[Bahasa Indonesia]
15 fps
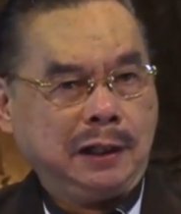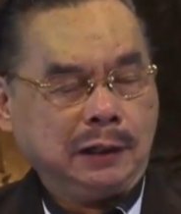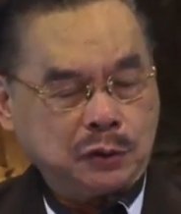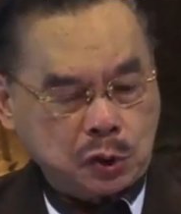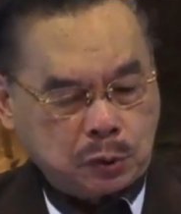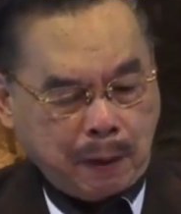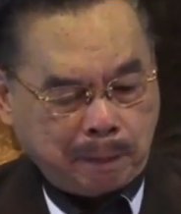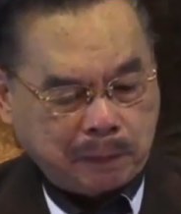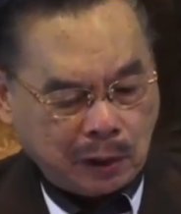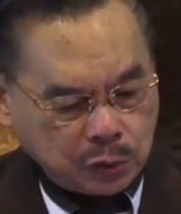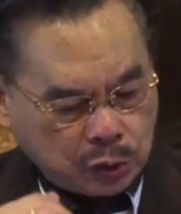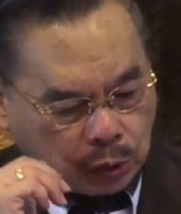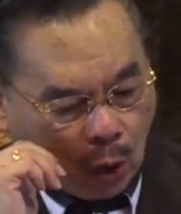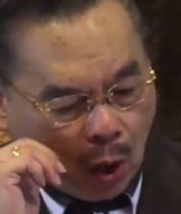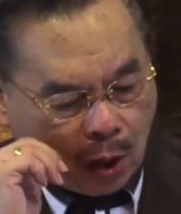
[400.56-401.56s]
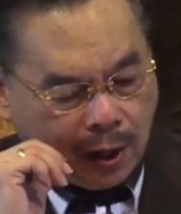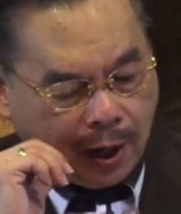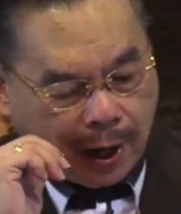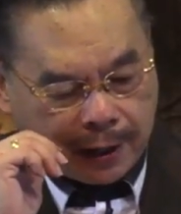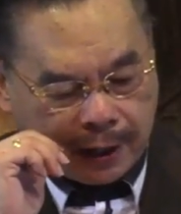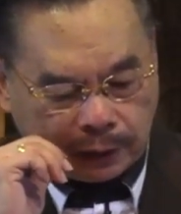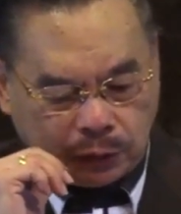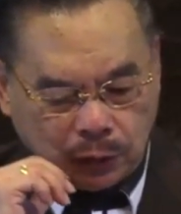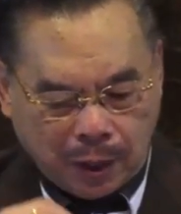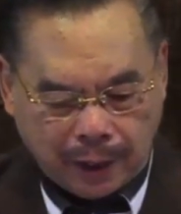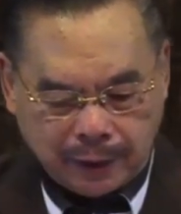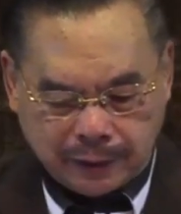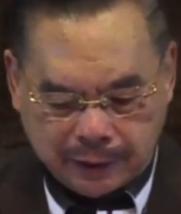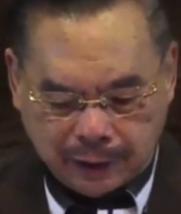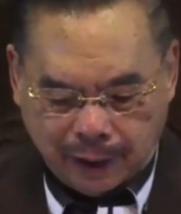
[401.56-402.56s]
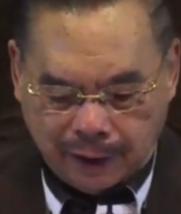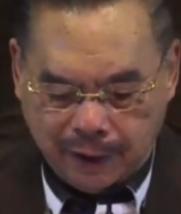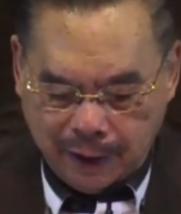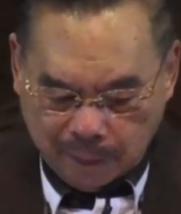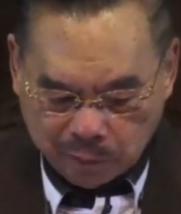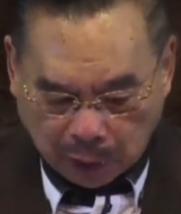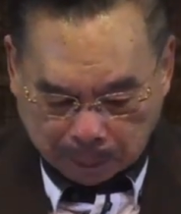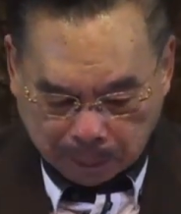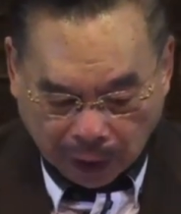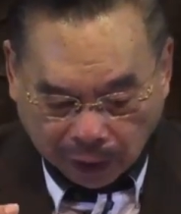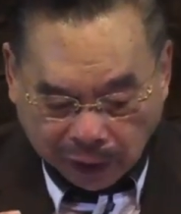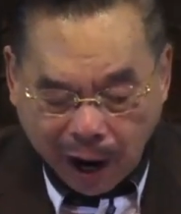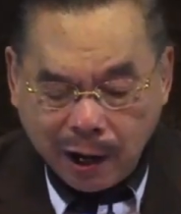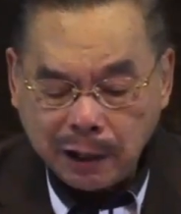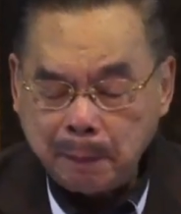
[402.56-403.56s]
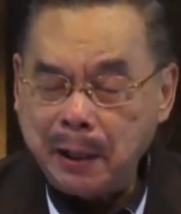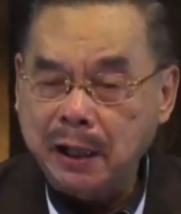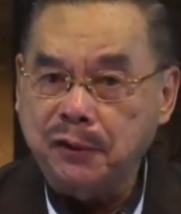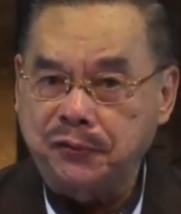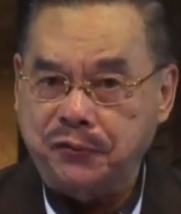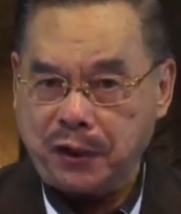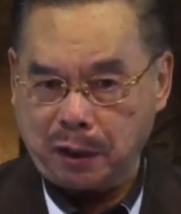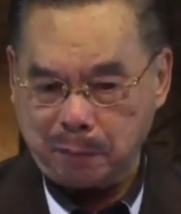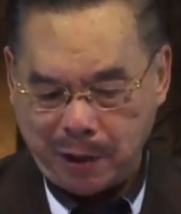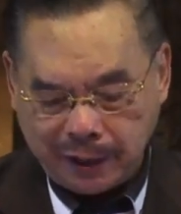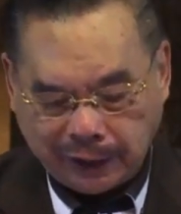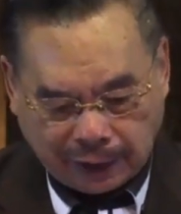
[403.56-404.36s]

itu sebab kalau seorang anak Tuhan dia berpegang pada firman,